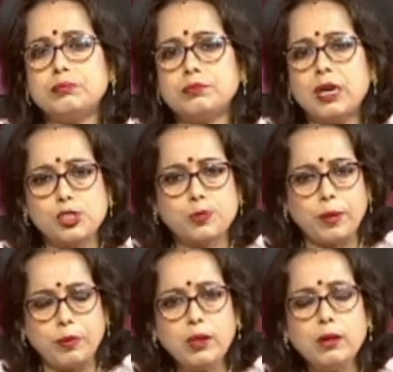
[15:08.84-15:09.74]
বাস
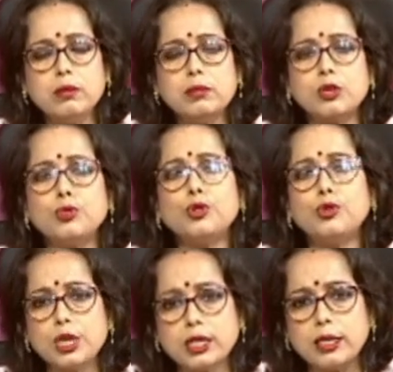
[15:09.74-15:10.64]
পাবেন যেগুলো
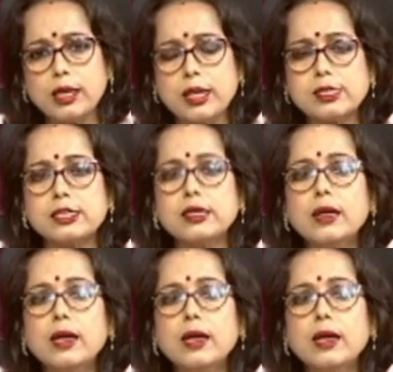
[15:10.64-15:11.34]
গড়িয়ার দিকে আসছে